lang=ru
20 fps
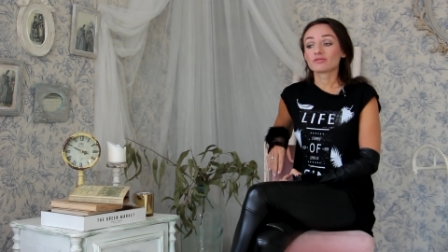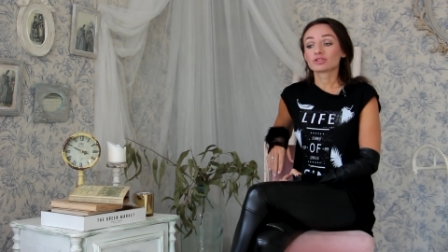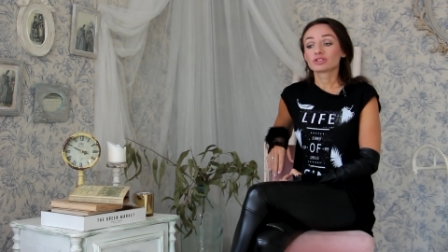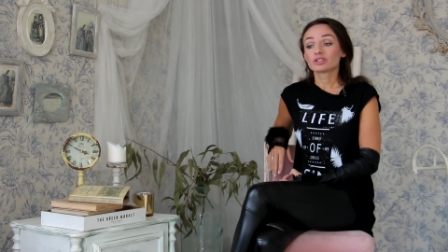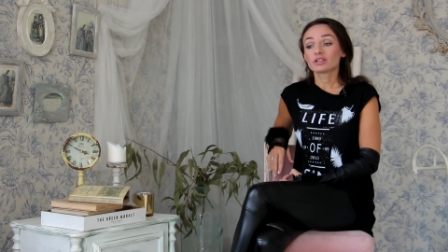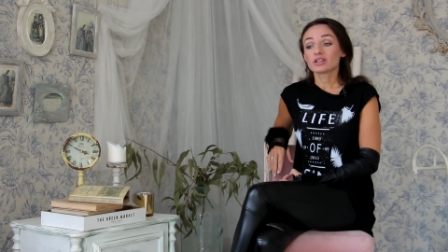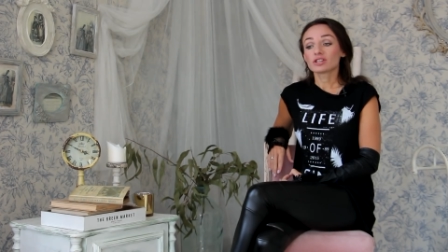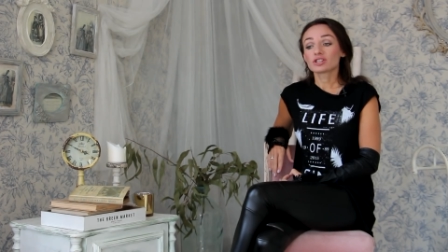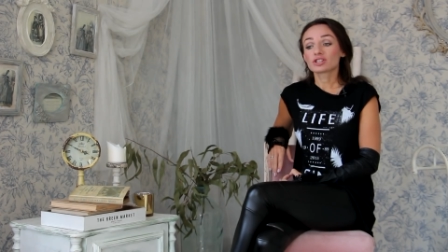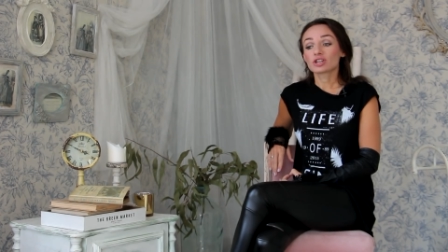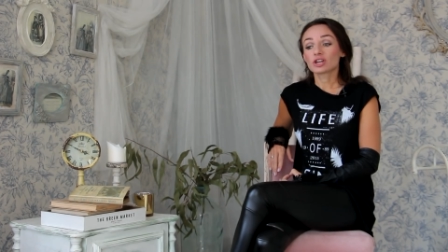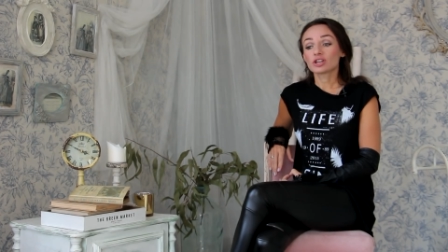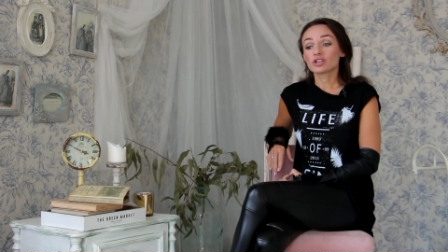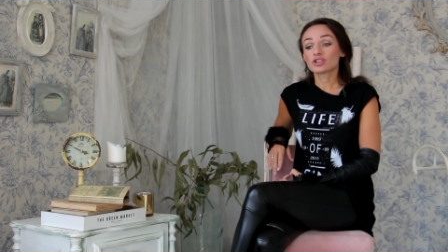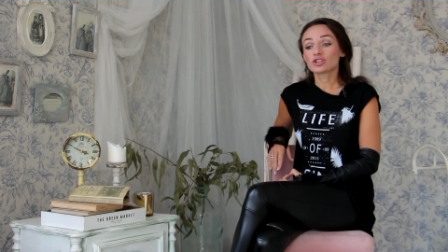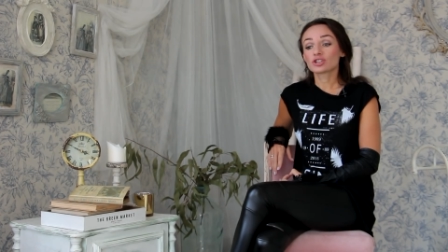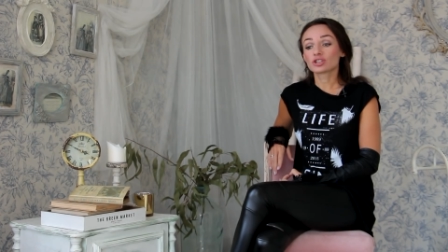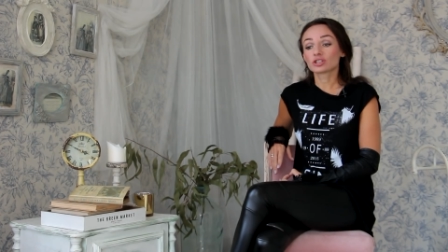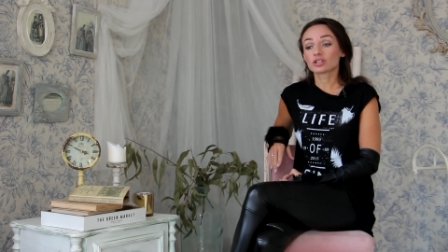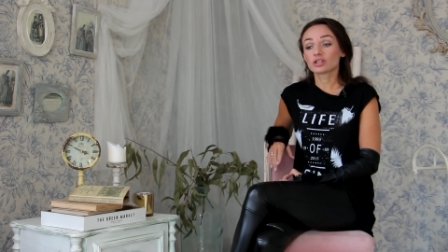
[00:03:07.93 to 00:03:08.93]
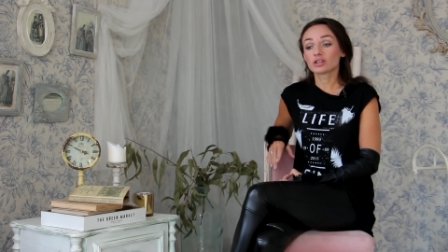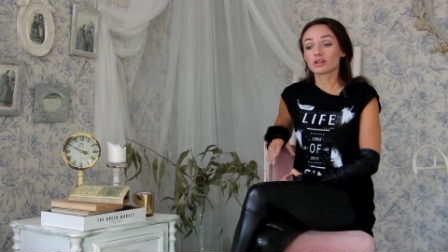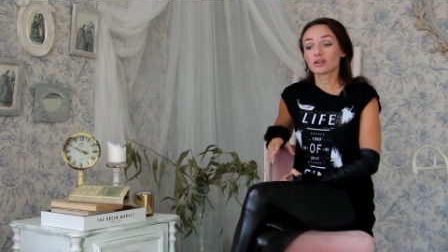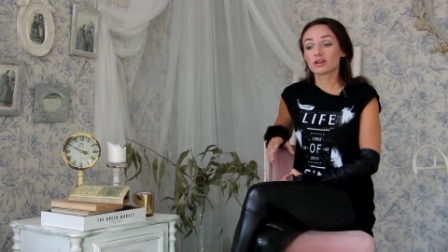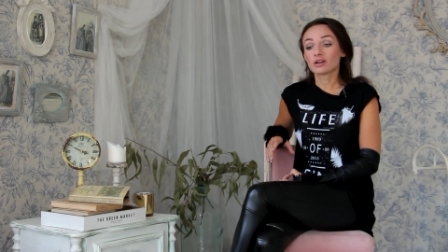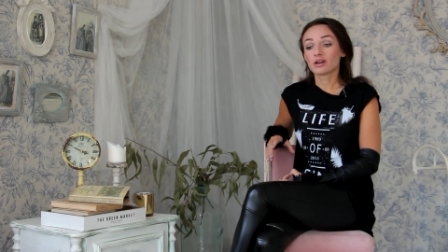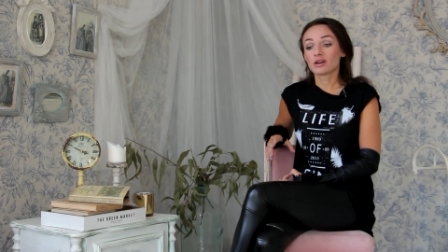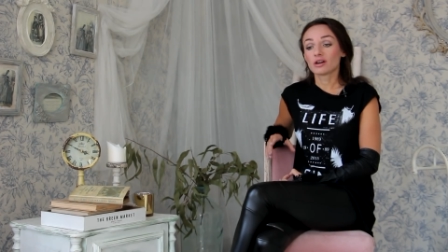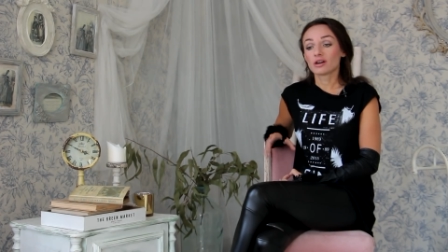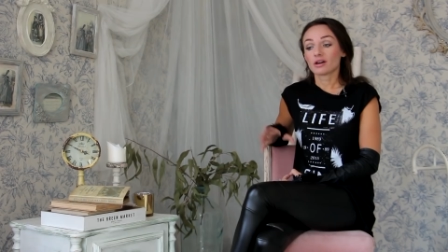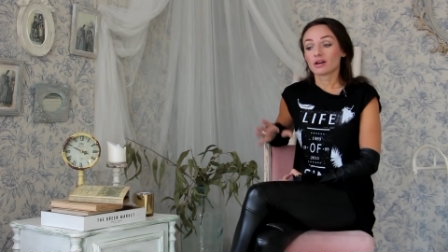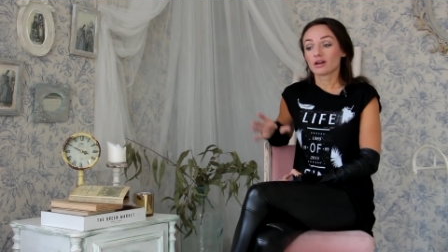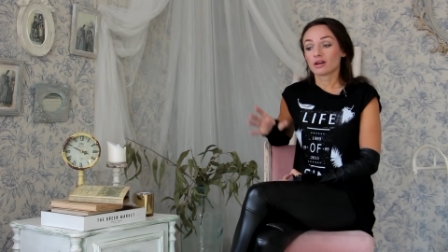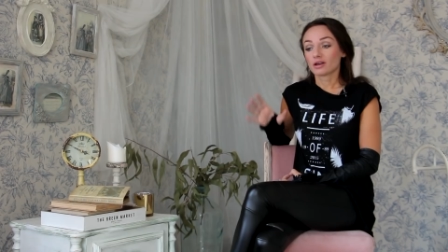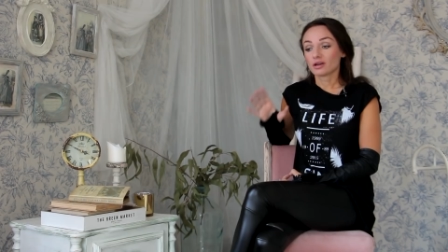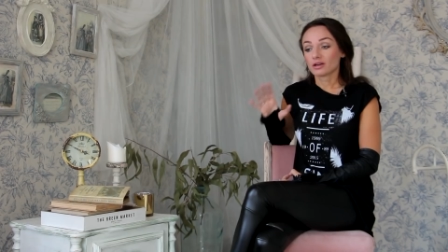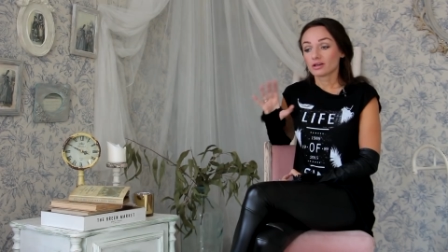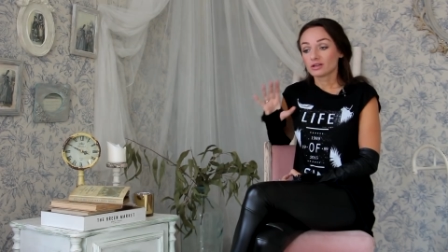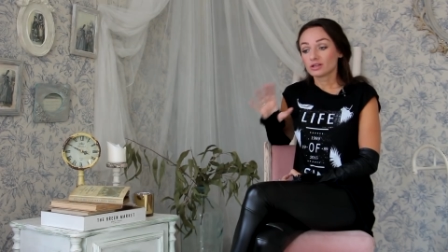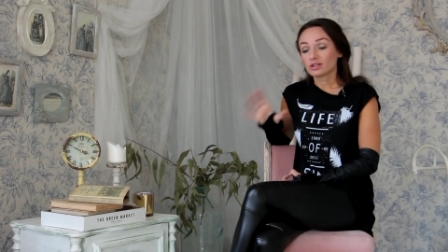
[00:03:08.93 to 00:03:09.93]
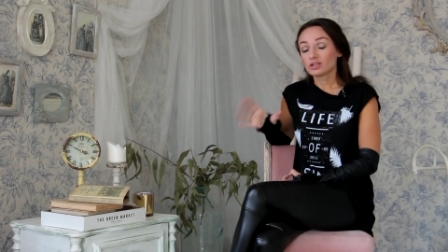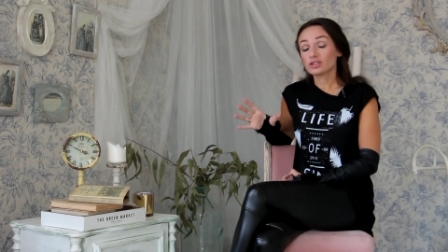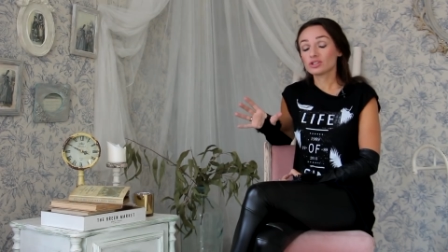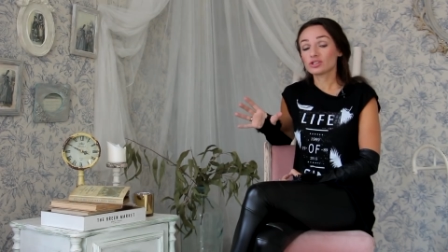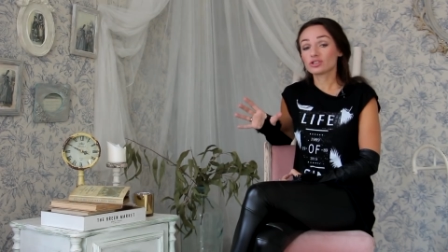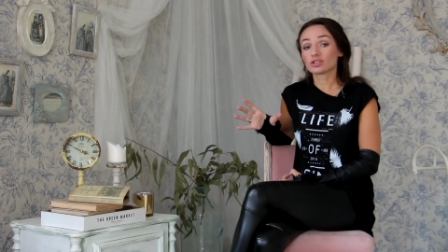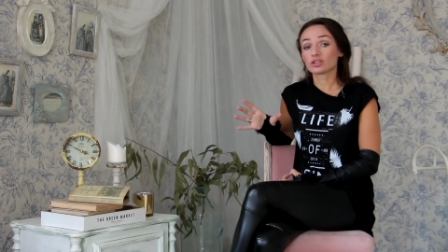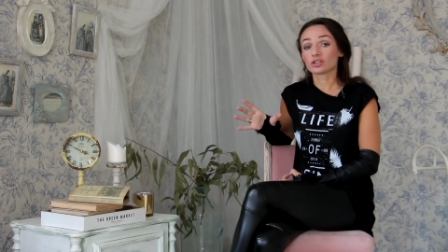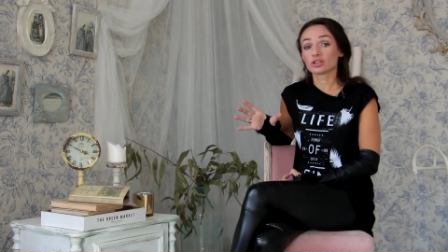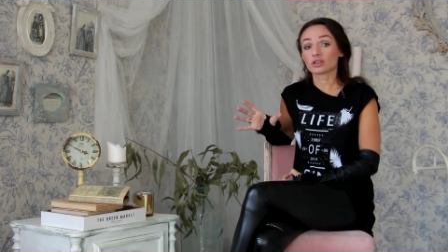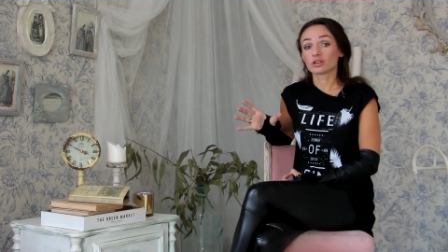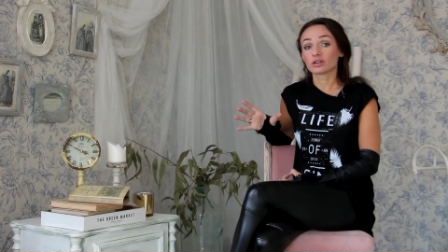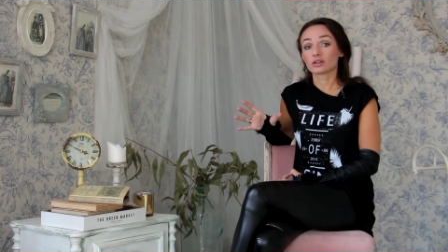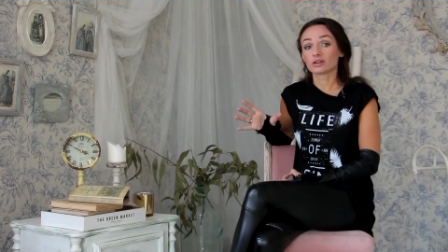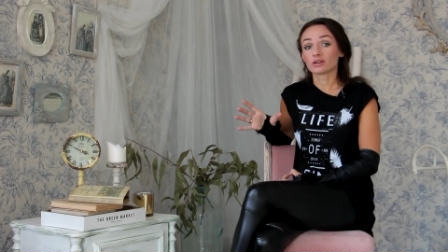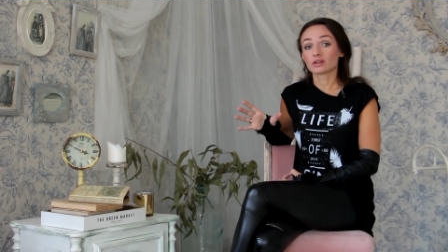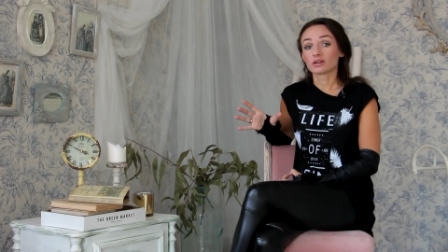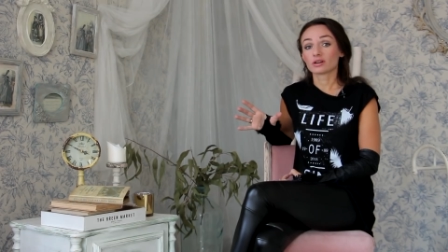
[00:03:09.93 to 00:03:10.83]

вот есть женщины-хищники,